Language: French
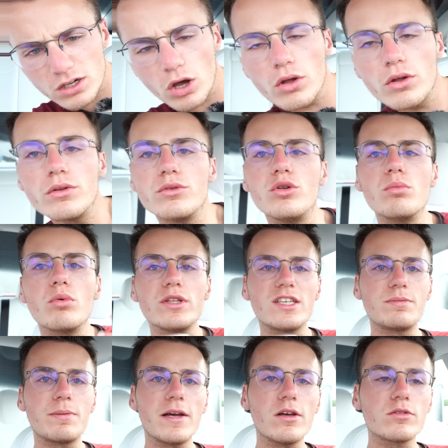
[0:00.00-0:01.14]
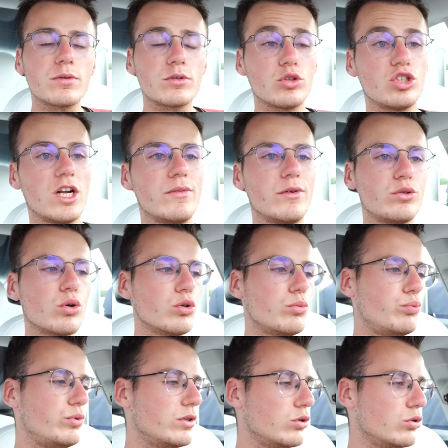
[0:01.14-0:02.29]
Alors de mon expérience, parce que j'ai la voiture
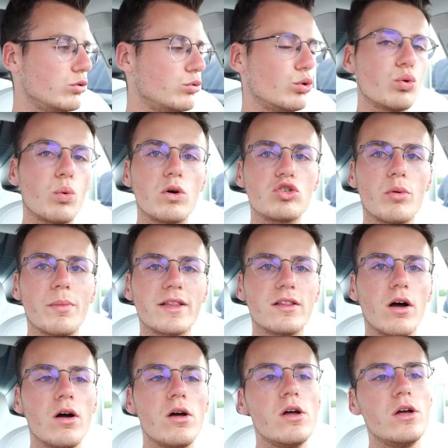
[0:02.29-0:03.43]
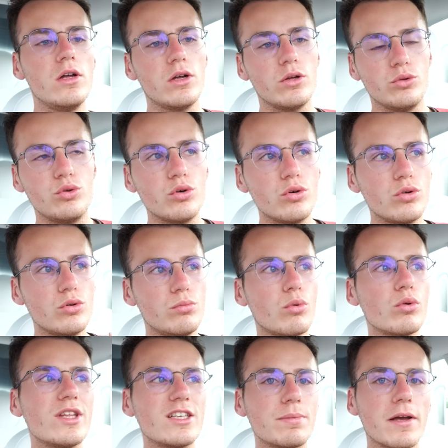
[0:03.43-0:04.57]
depuis 2-3 euh, jours maintenant, de
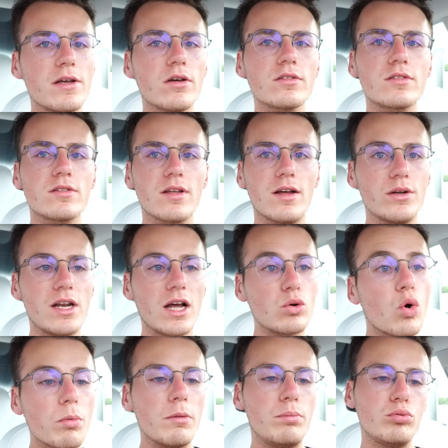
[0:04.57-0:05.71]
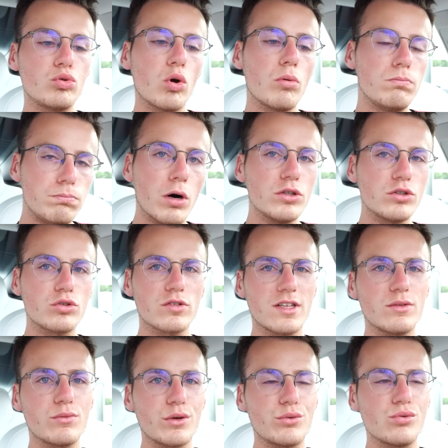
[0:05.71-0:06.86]
mon expérience, euh, la courbe est plutôt bonne sur
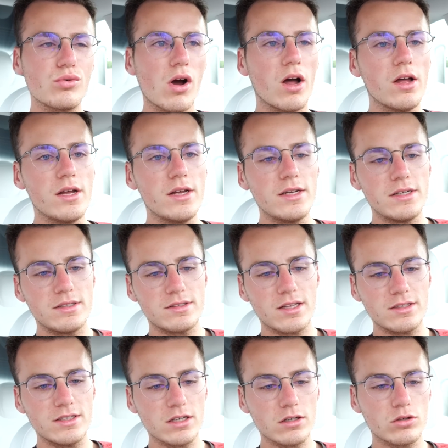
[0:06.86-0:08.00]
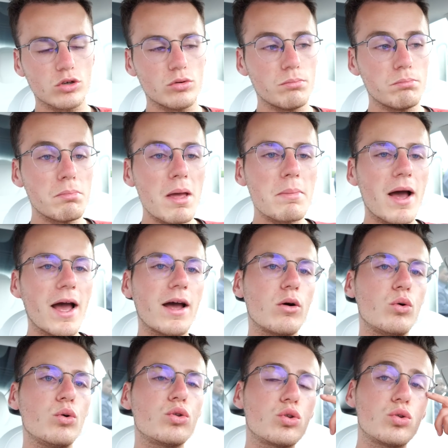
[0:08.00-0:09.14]
cette voiture, c'est-à-dire que même à
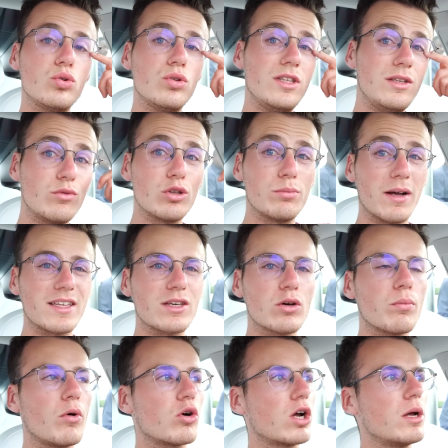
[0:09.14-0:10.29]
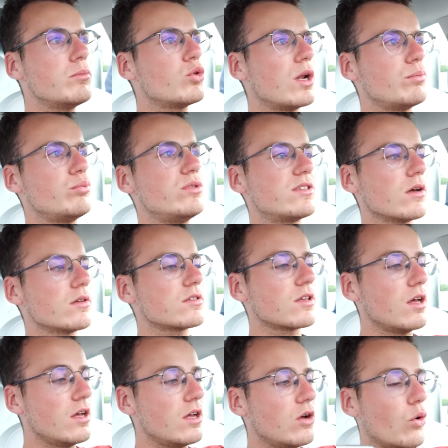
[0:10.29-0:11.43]
haut niveau de batterie, on prend quand même de la puissance.
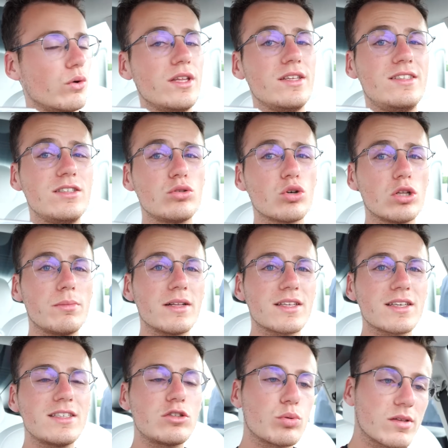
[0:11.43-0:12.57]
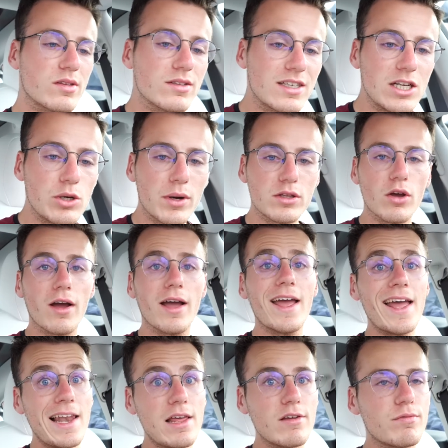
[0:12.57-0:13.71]
On est ici sur une batterie 60 kWh
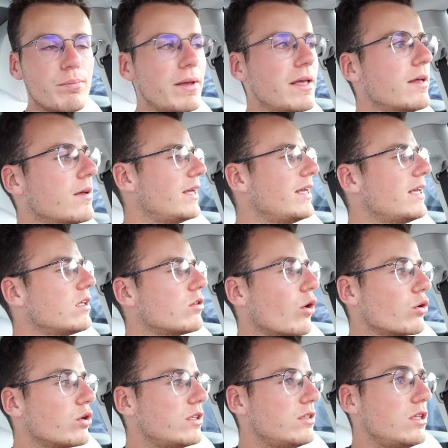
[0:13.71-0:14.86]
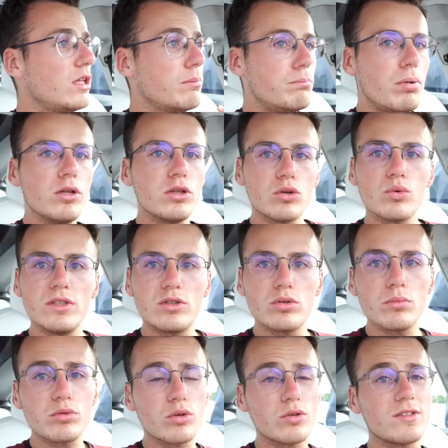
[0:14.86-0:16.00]
LFP et dans des bonnes
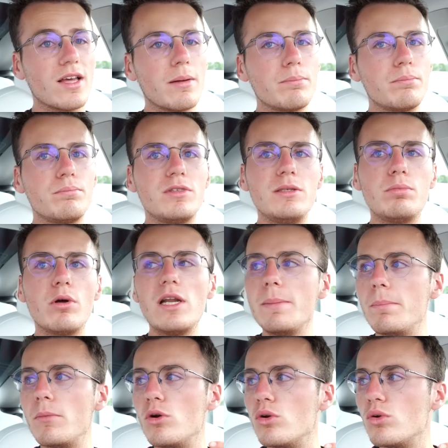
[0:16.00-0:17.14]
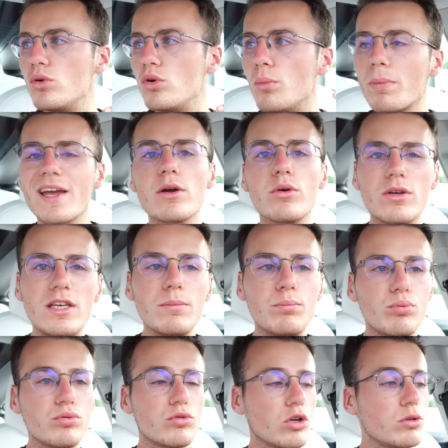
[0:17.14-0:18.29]
conditions, puisque c'est un petit peu le, prérequis
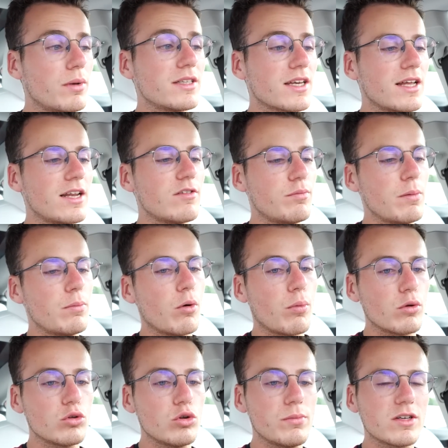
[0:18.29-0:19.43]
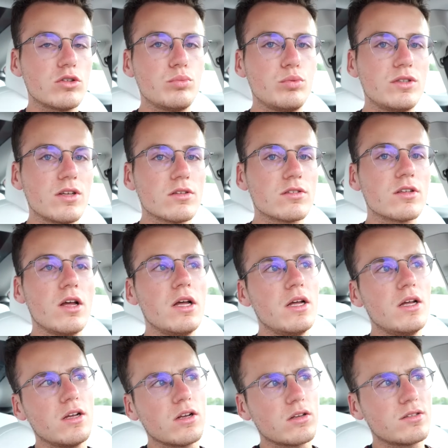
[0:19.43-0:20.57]
sur une batterie LFP pour prendre le max de puissance.
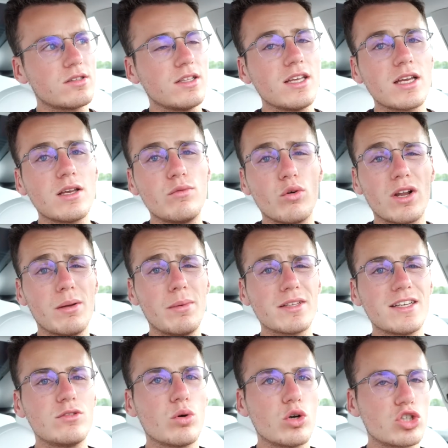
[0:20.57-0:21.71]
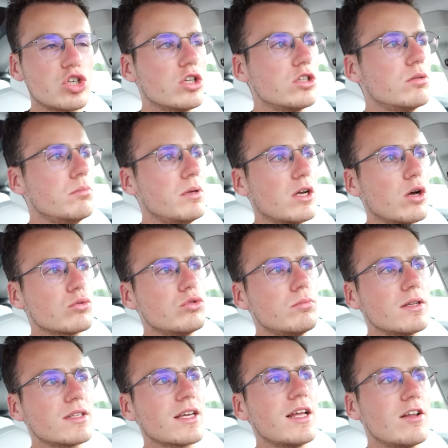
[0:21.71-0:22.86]
C'est-à-dire qu'il faut que la batterie soit chaude, mais quand une
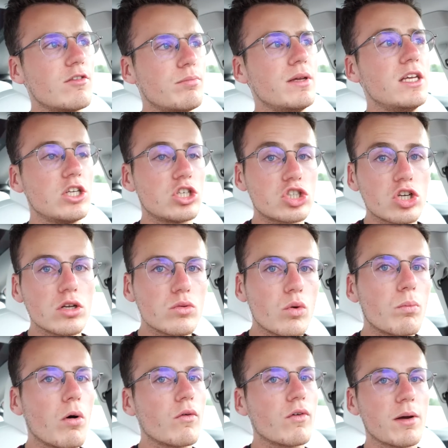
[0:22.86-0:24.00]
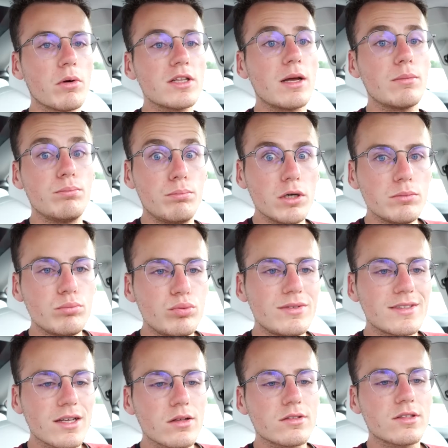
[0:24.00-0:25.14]
batterie LFP est chaude, on prend vraiment de la bonne
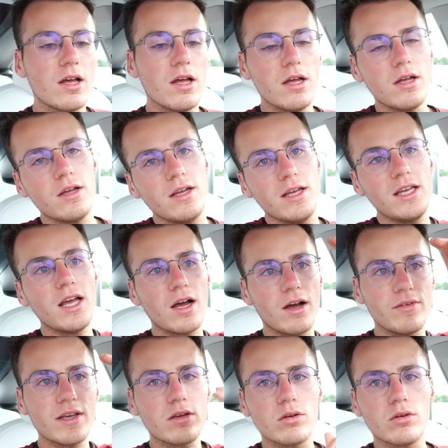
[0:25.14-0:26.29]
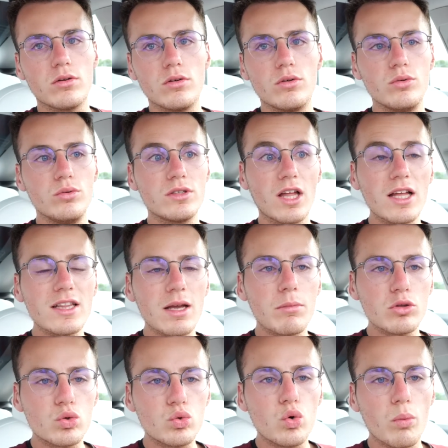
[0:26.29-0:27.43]
puissance et avec euh, une très très
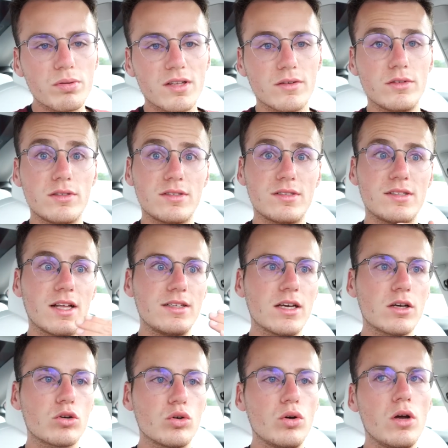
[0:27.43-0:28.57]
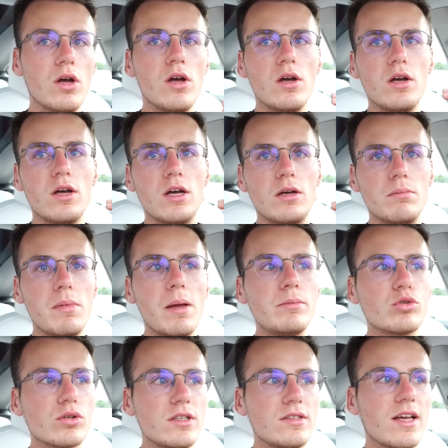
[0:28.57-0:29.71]
bonne courbe. C'est-à-dire que même
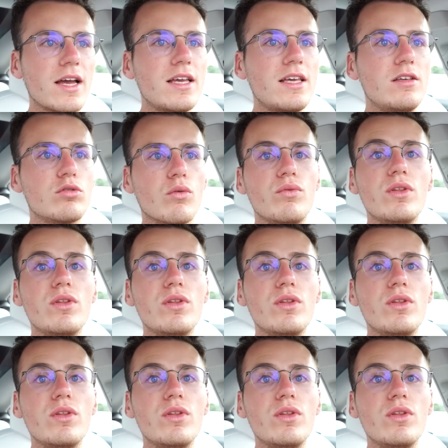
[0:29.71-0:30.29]
sur des arrêts qui sont